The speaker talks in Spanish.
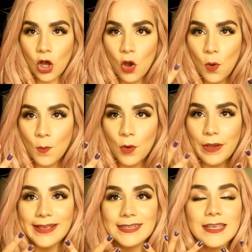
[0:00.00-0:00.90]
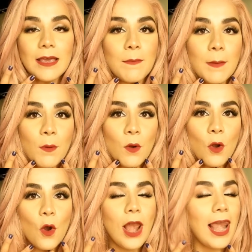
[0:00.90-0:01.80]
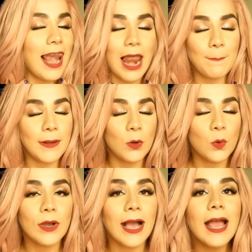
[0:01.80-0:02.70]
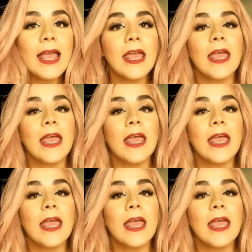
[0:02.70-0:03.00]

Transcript: cómo es que me pongo la peluca